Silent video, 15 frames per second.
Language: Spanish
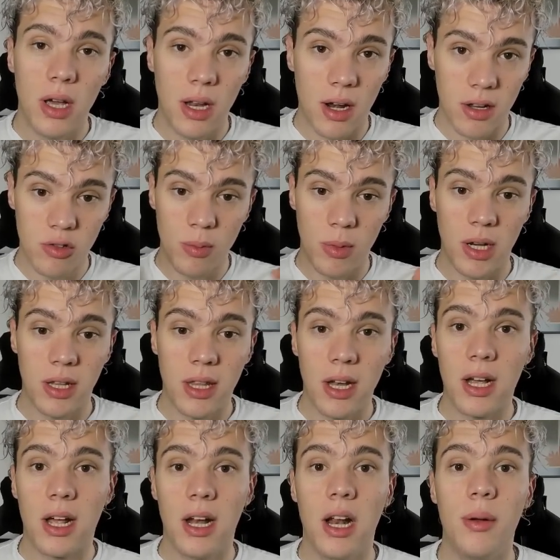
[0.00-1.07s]
El resumen está en
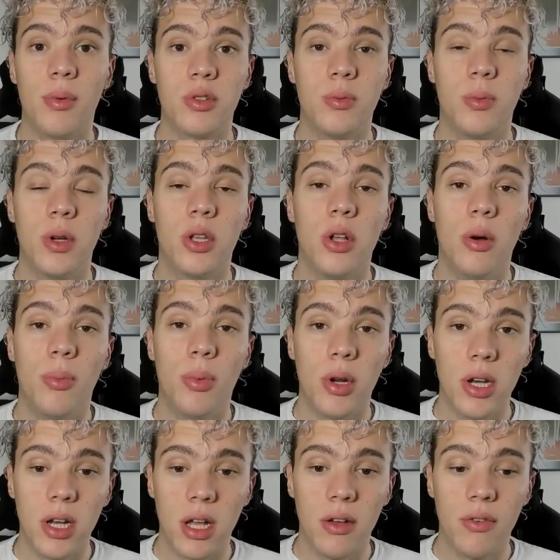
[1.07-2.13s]
el canal, por supuesto, lo
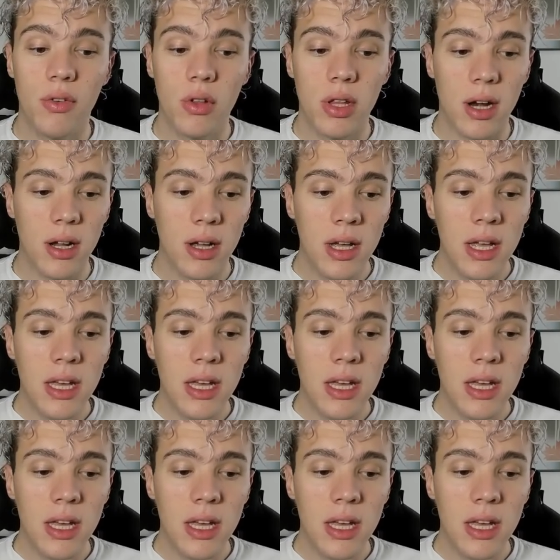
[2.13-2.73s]
pueden ir a disfrutar.